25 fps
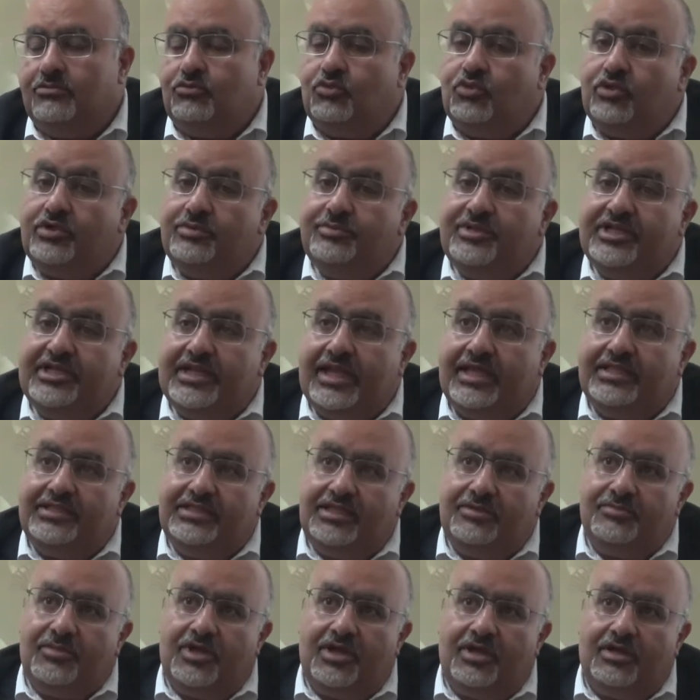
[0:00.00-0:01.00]

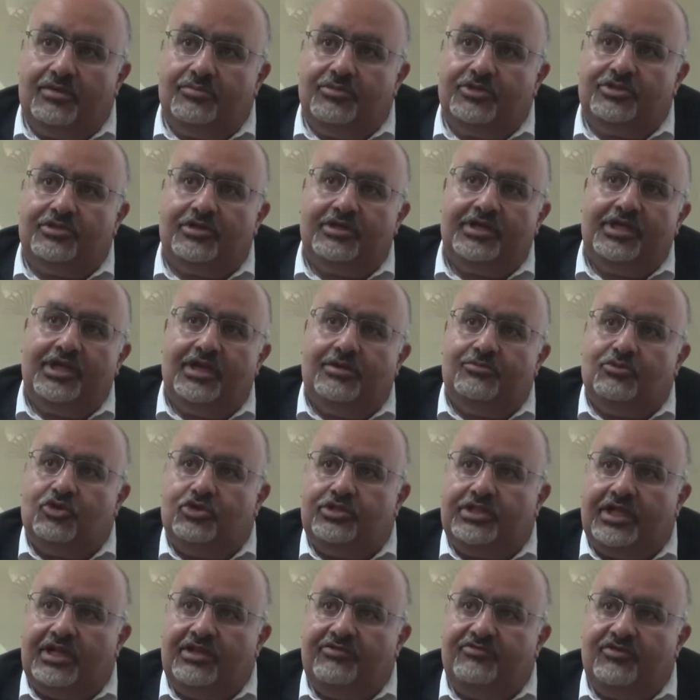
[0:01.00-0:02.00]
وبنقدمها بطريقه
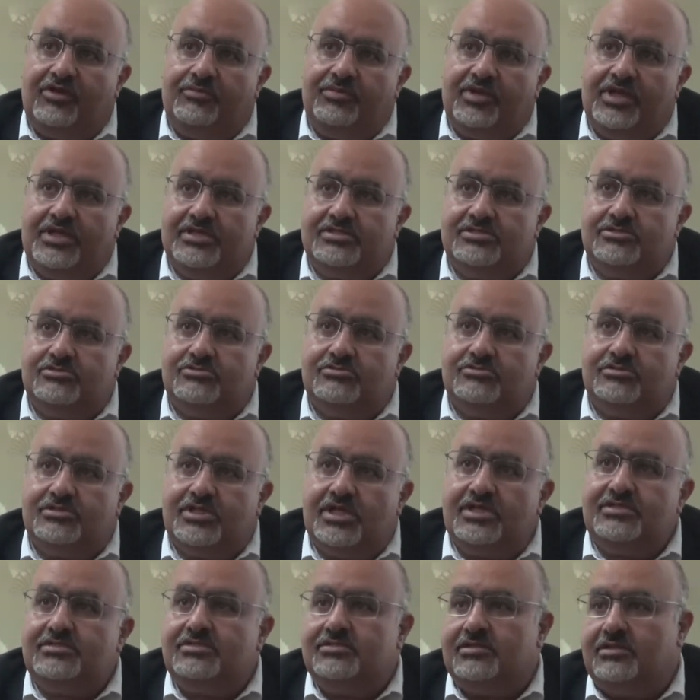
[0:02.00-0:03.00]
مختلفه بحيث ان
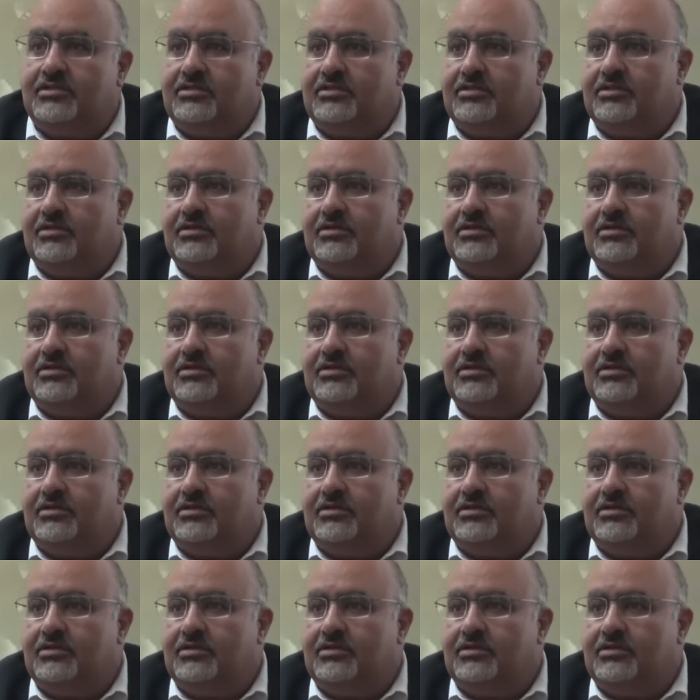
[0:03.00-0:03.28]
الناس